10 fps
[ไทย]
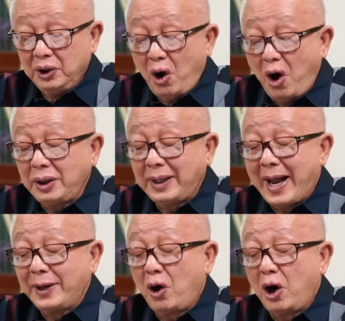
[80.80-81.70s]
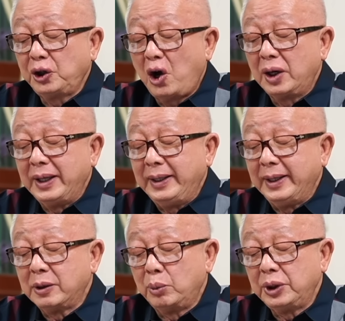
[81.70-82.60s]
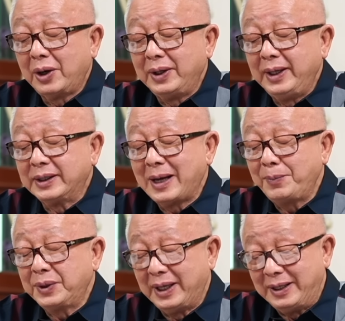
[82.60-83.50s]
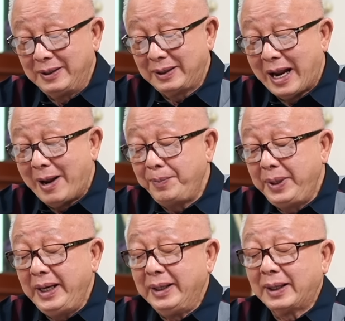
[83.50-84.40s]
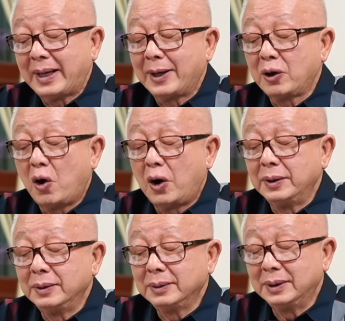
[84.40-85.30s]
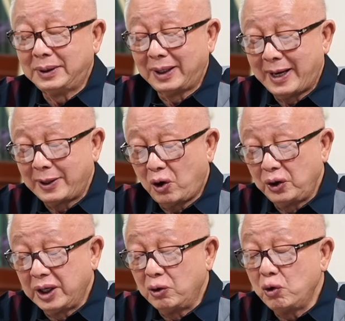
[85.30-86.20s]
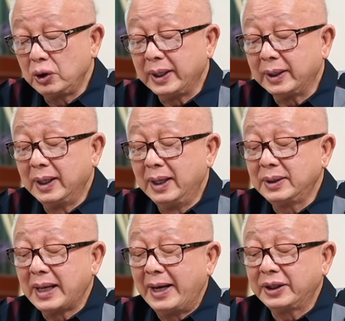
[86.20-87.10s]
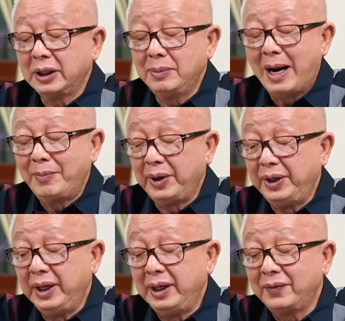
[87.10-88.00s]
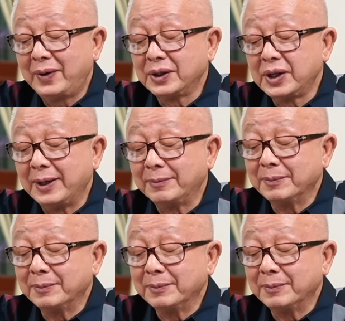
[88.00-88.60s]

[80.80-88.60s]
น้องธนาธรต้องคดีติดสินบนเจ้าหน้าที่ทรัพย์สินแต่พี่ธนาธรคือธนาธรจึงรุ่งกิจเดินสายซื้อบ้านปรีดีที่ฝรั่งเศส